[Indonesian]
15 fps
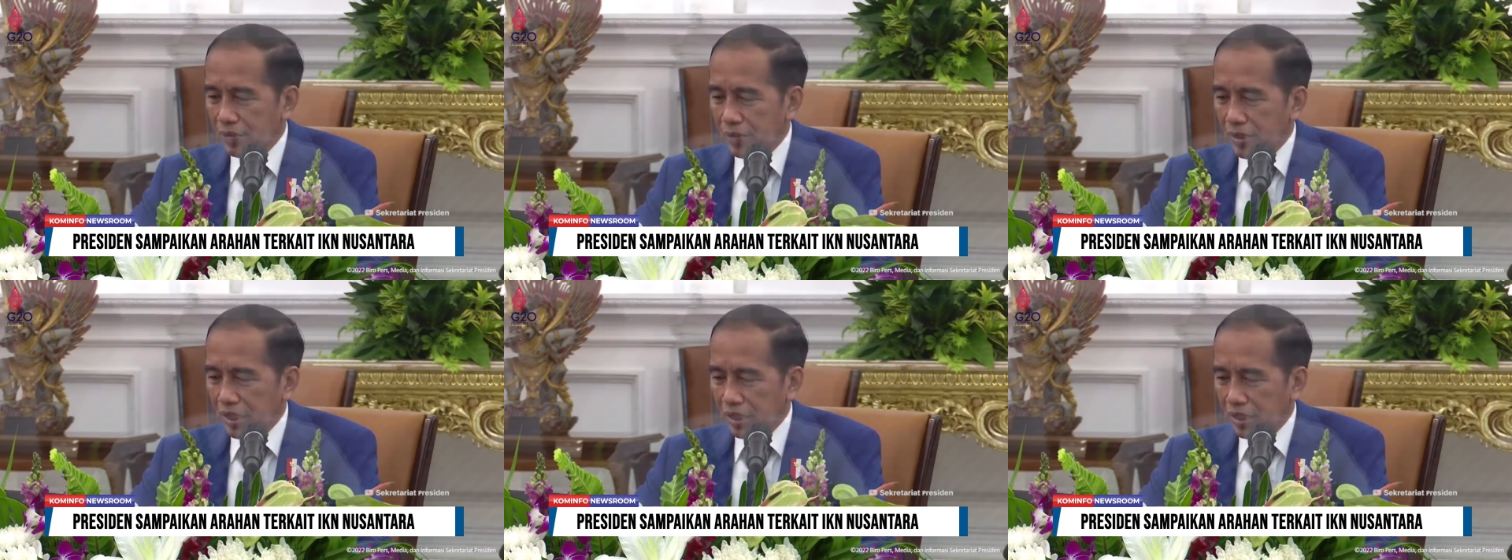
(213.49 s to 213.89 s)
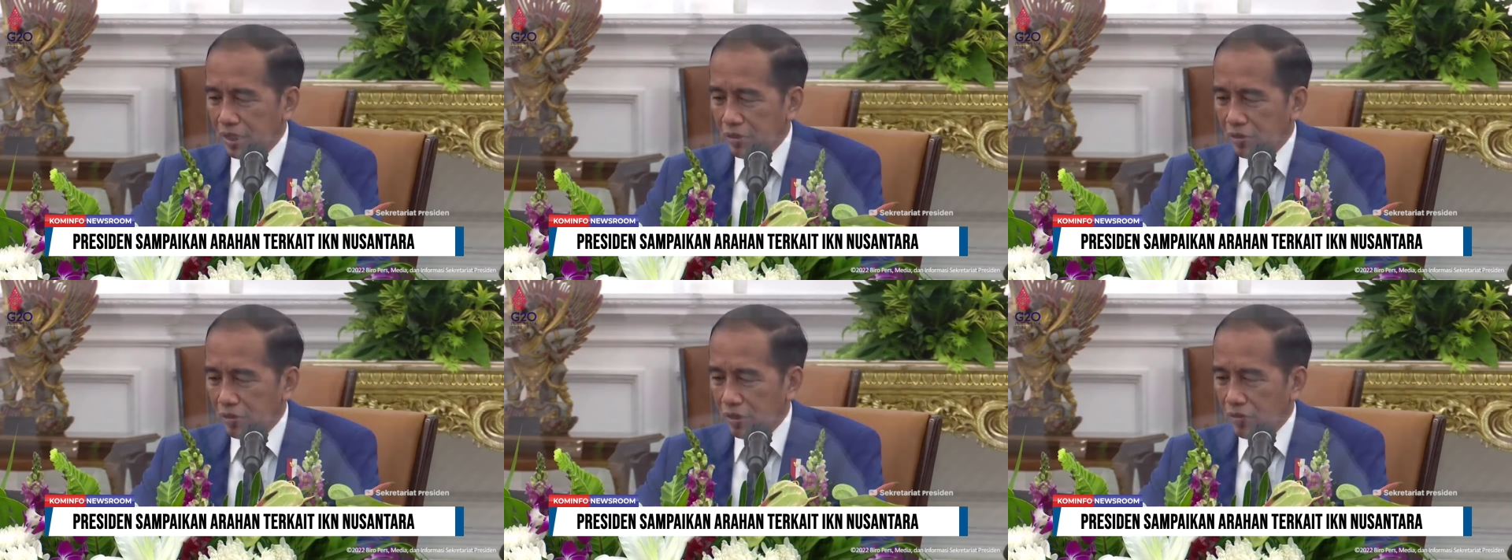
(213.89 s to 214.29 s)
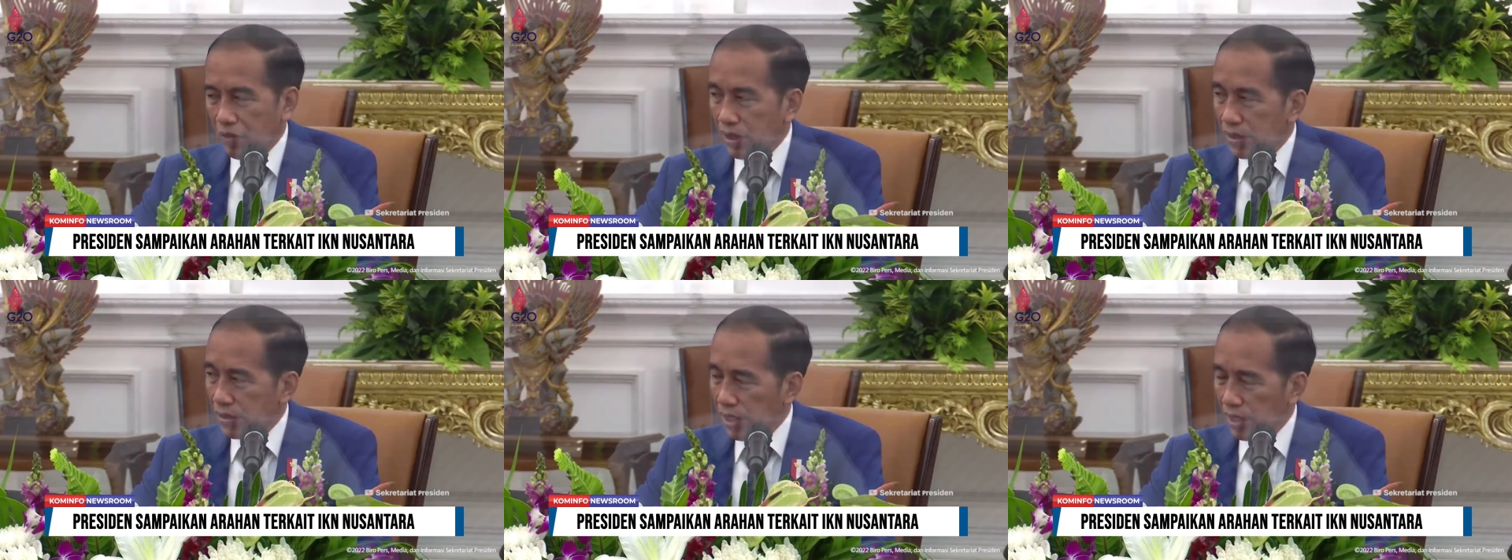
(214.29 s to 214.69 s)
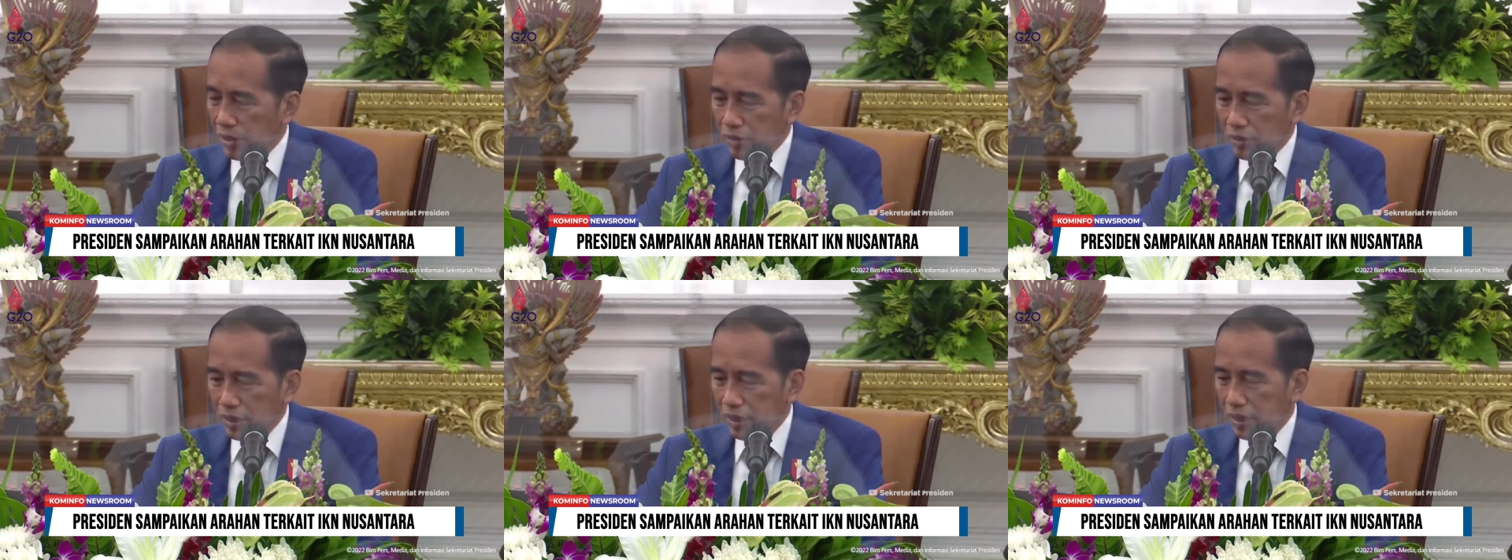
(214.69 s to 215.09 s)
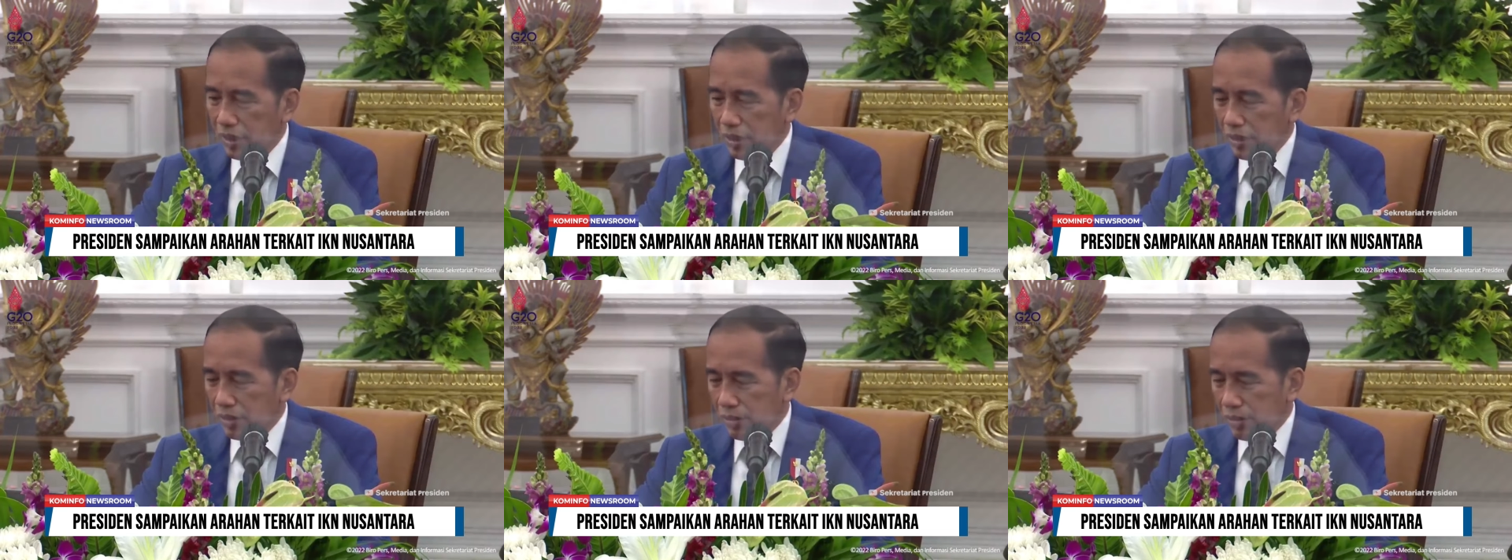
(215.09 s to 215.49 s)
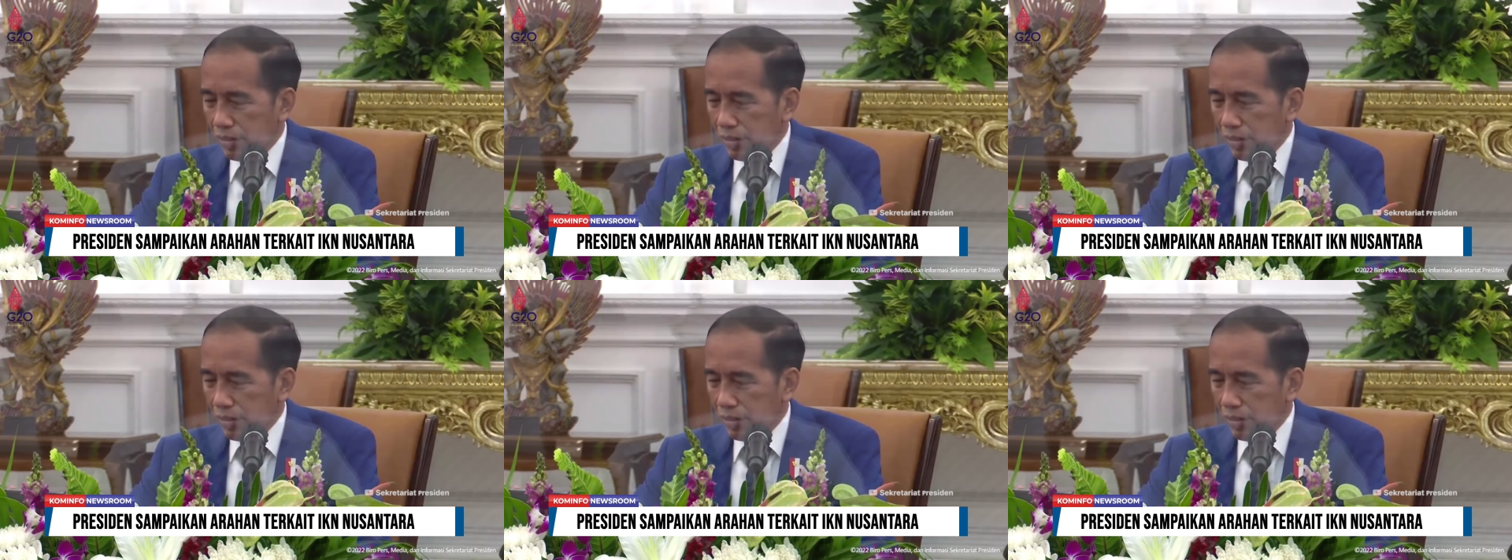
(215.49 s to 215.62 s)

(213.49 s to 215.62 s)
dimiliki atau dikuasai oleh